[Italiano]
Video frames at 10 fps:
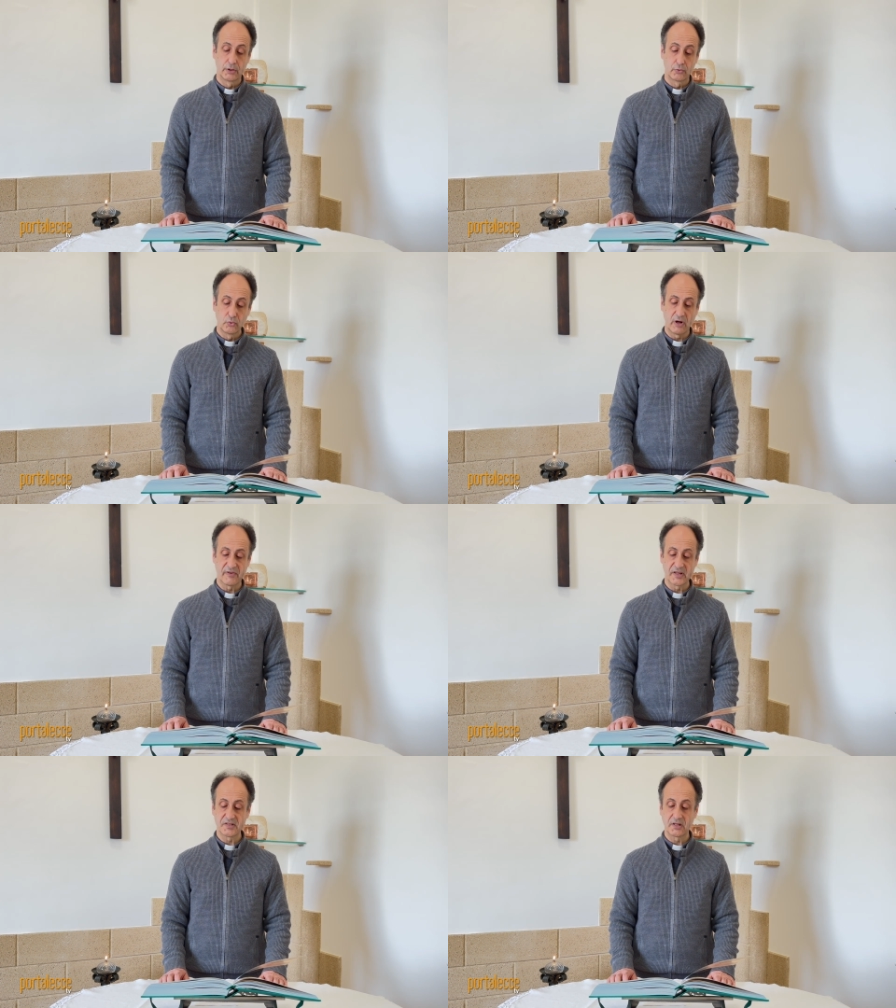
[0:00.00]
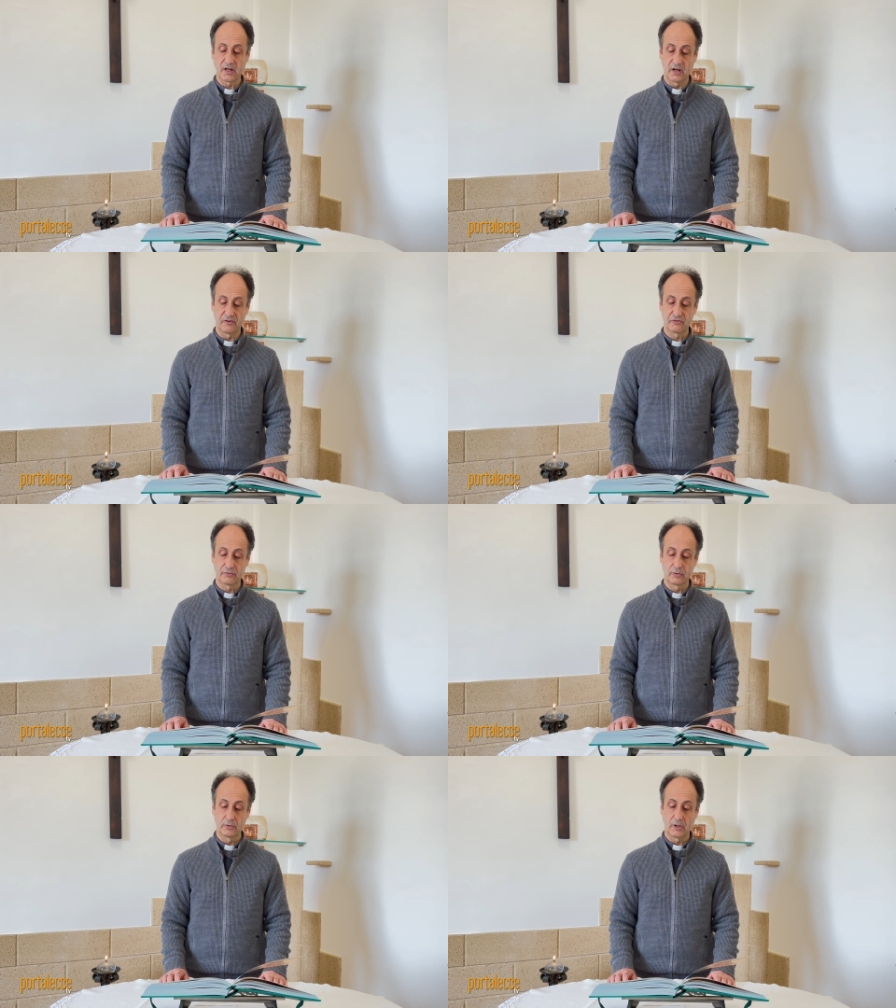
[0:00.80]
tu avresti
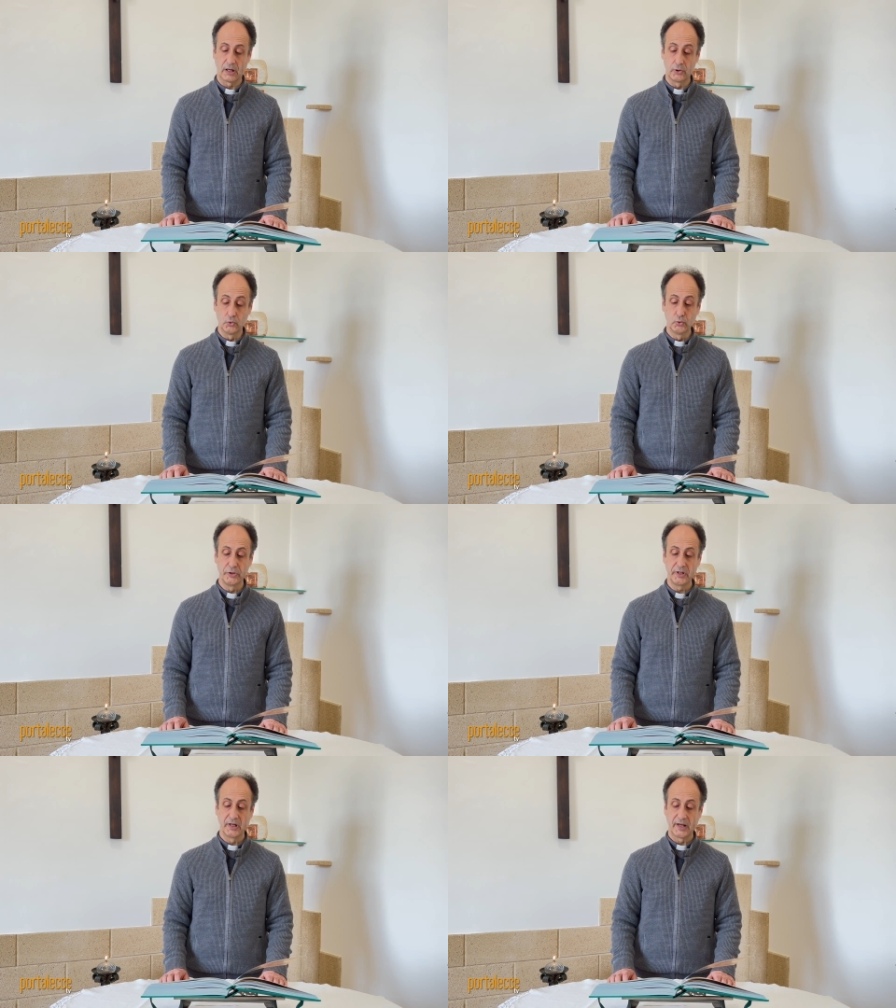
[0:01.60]
chiesto a lui